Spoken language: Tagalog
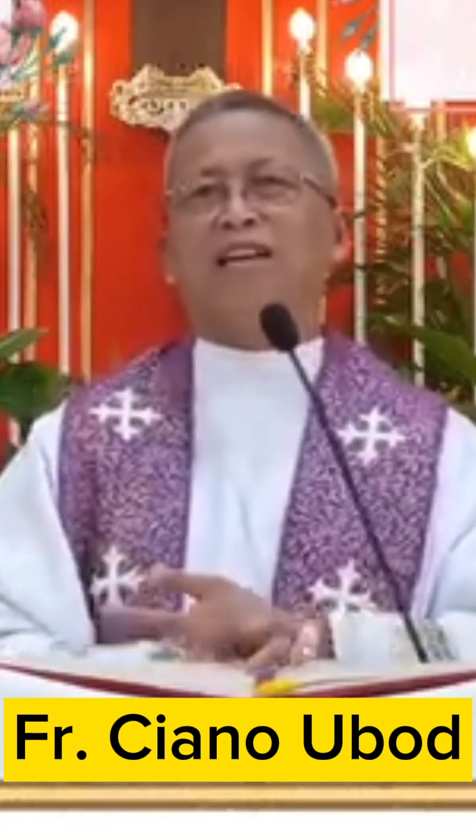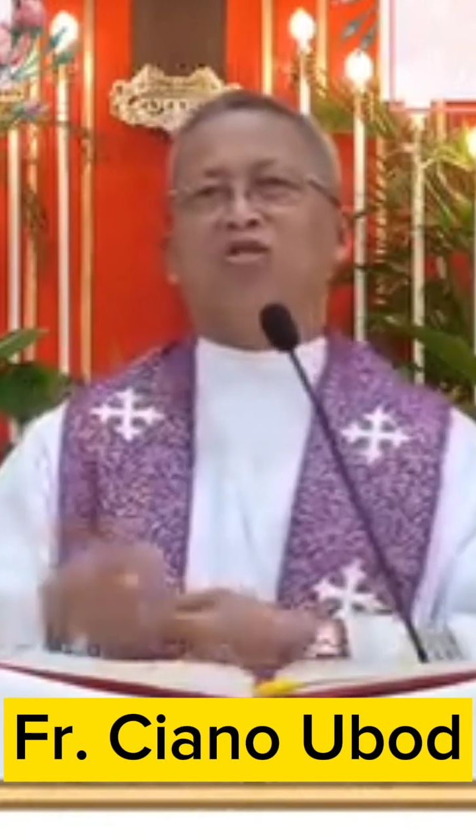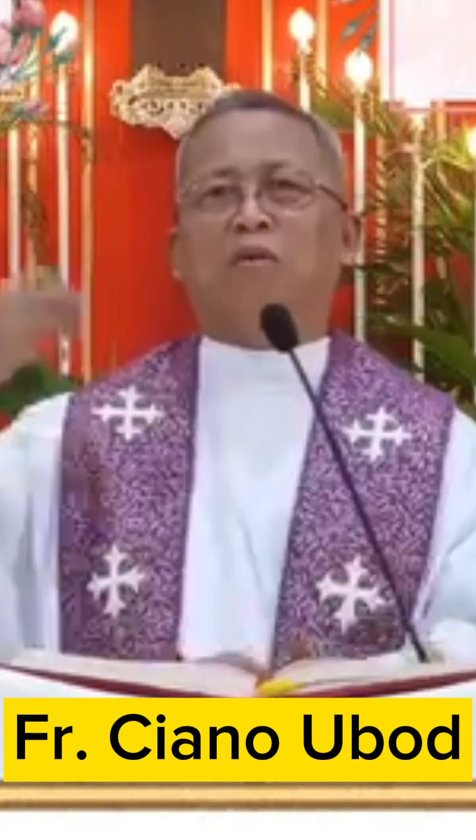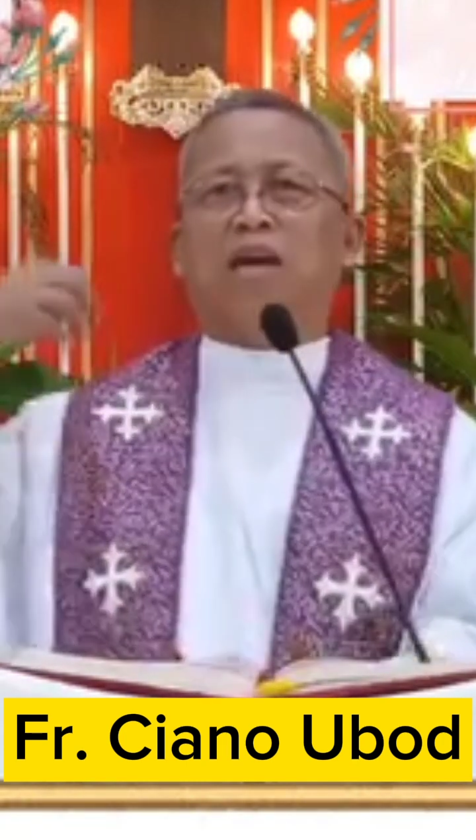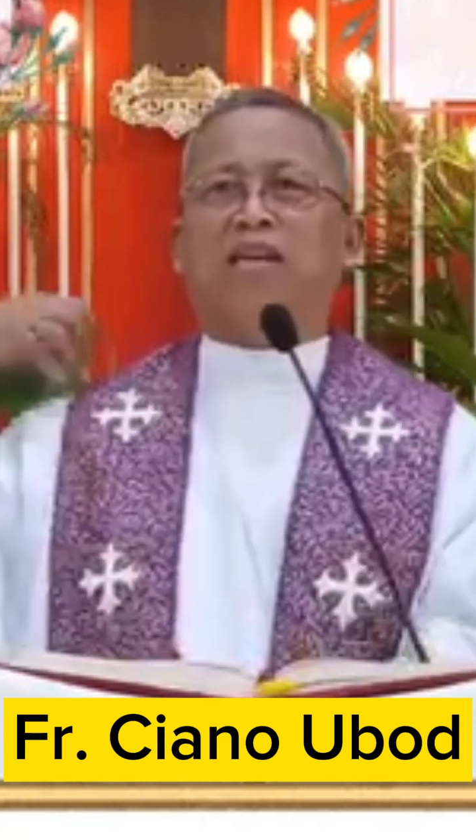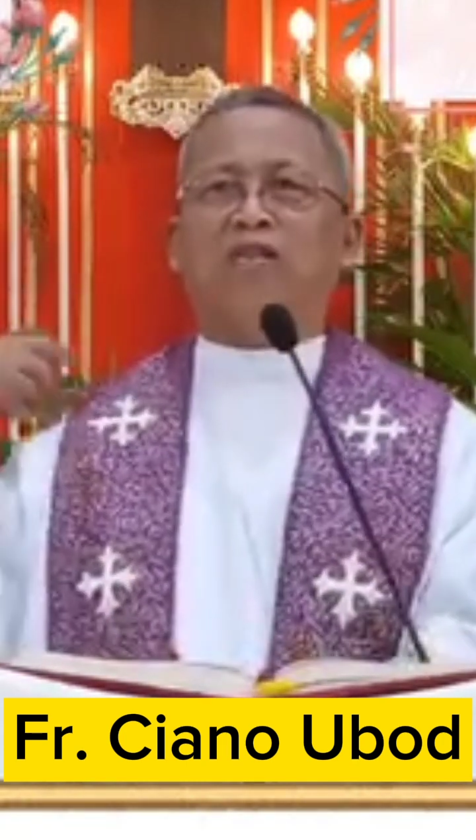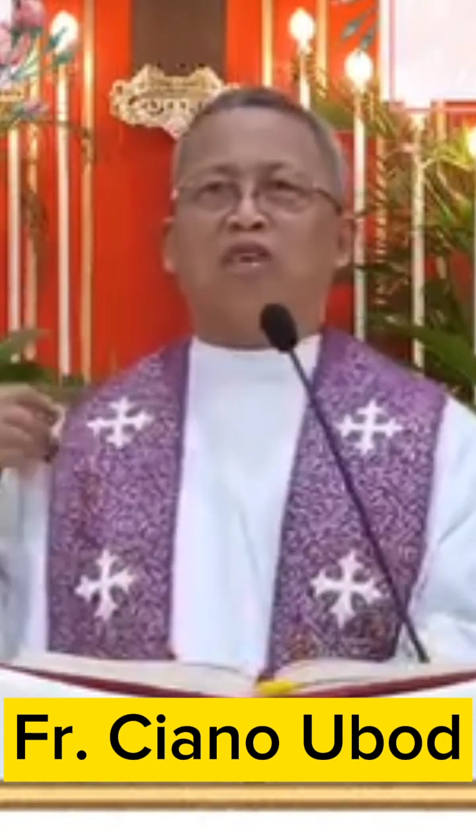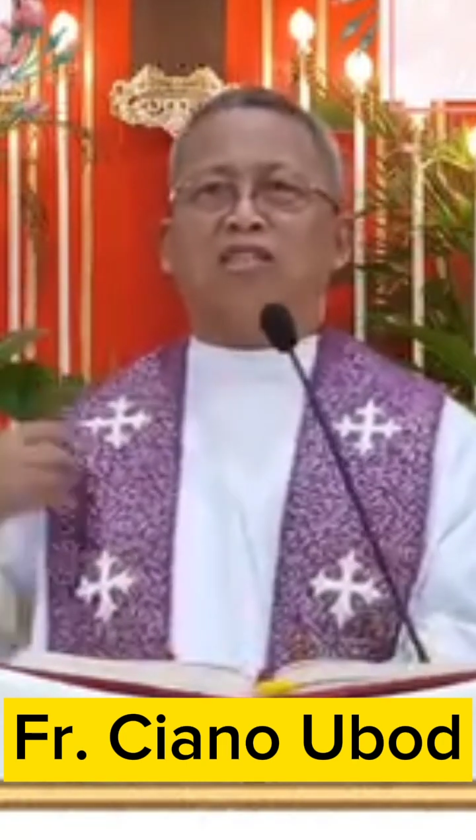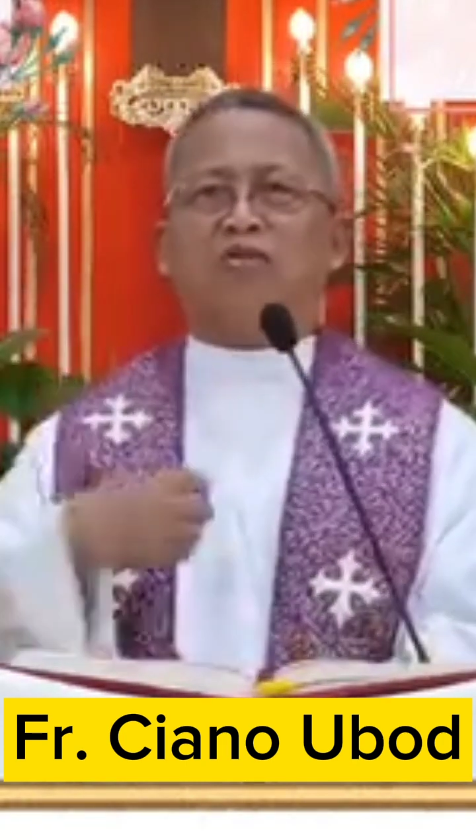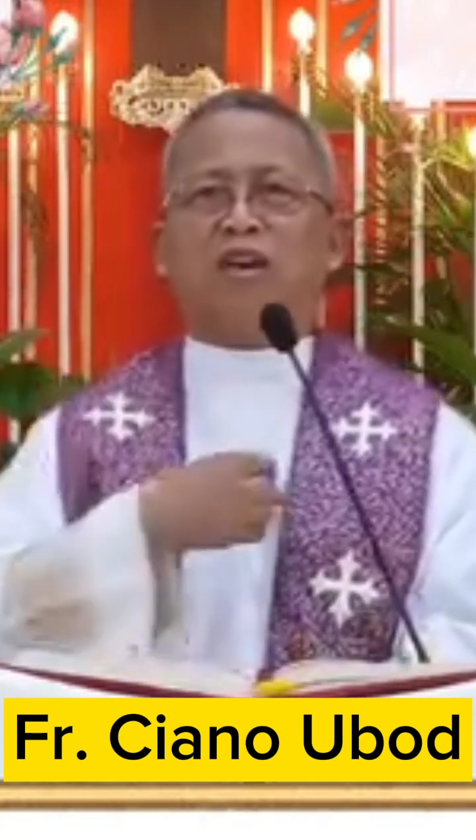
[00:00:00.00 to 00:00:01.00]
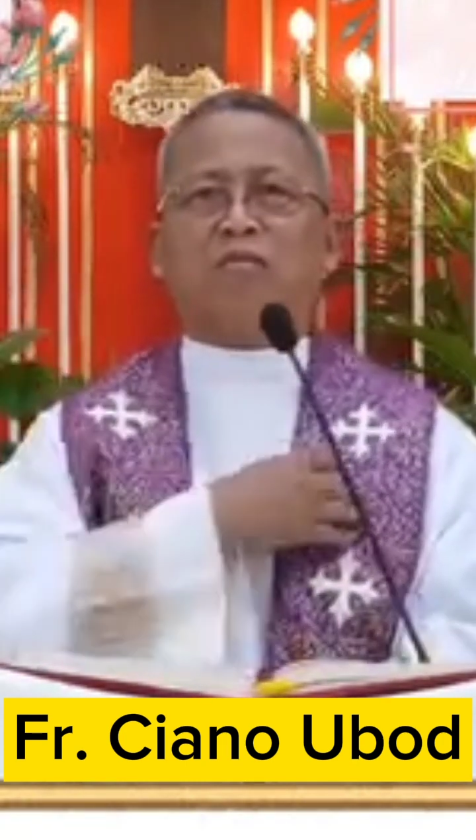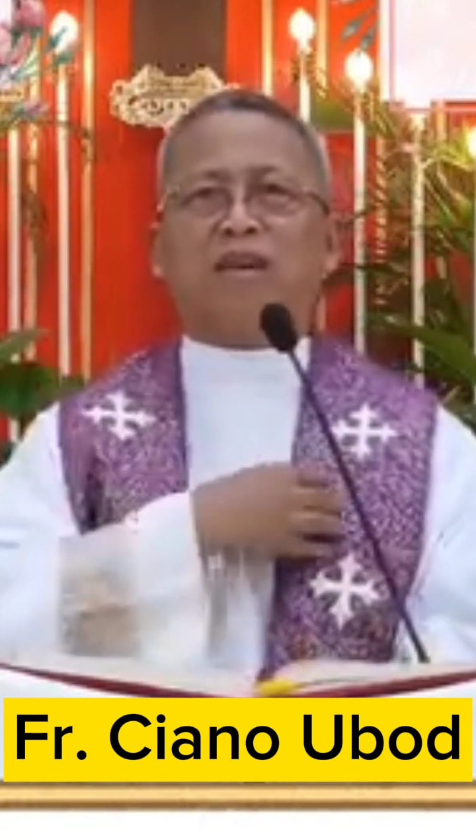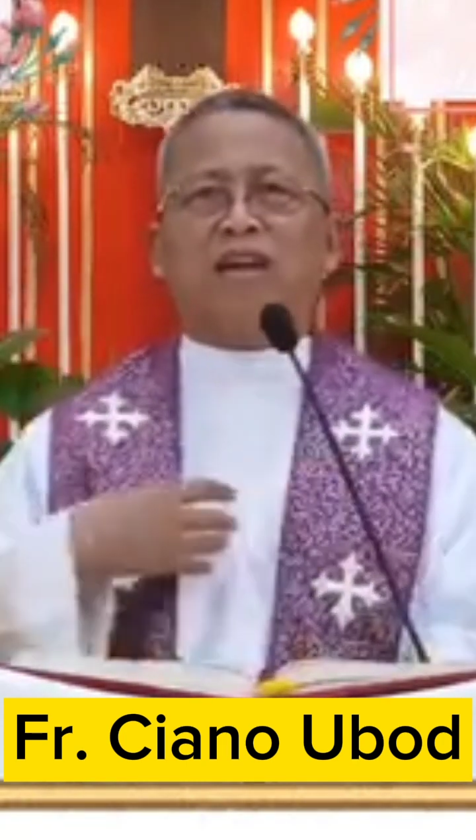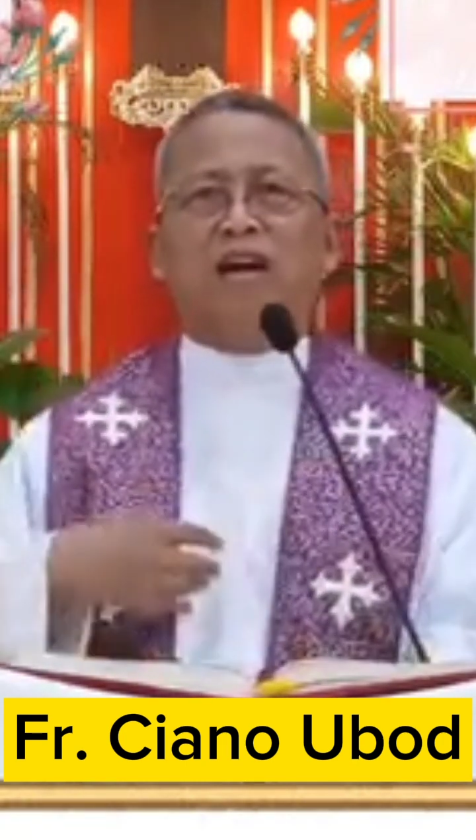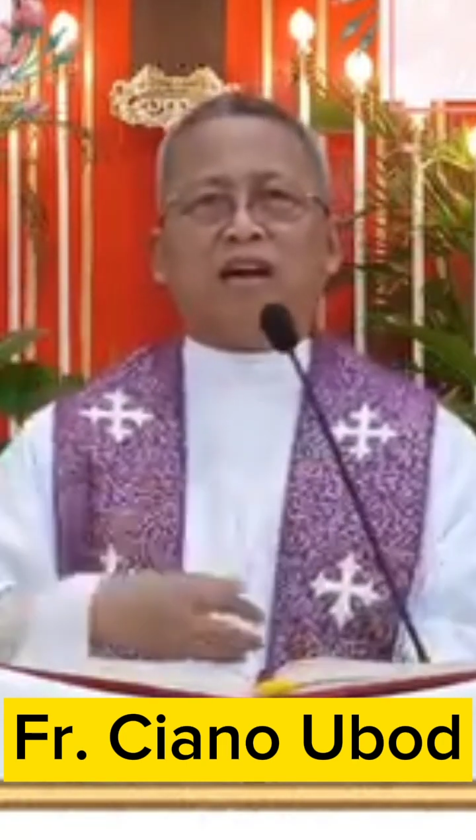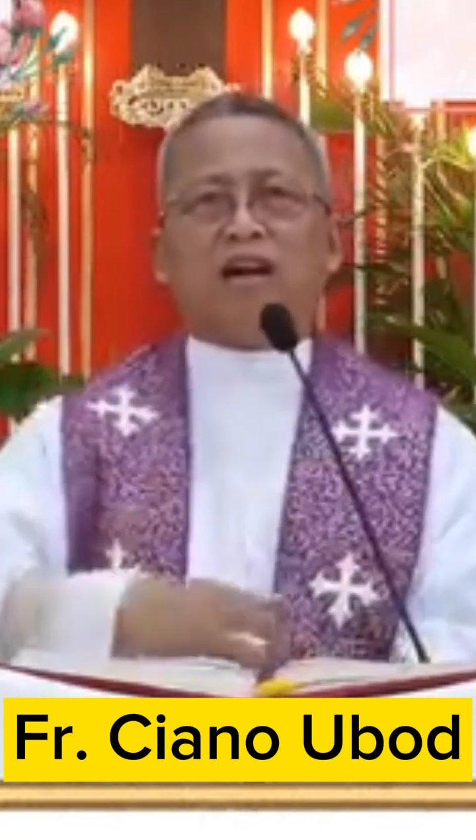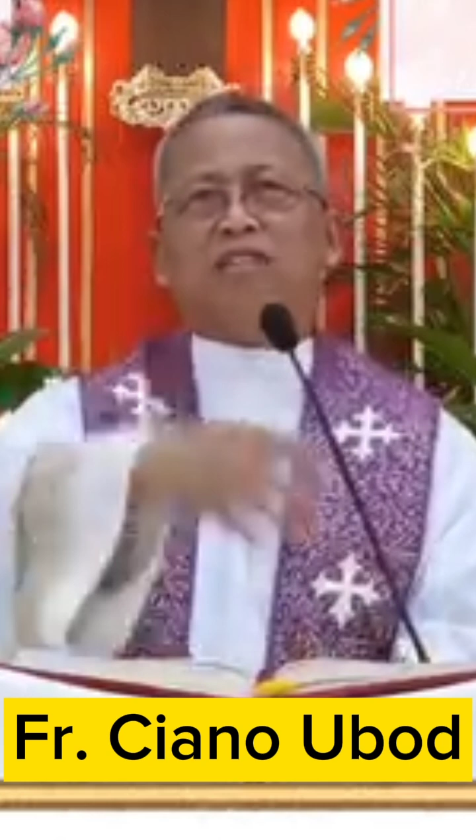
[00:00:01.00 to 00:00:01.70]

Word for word: nindot pa kay dekorasyon ang bata,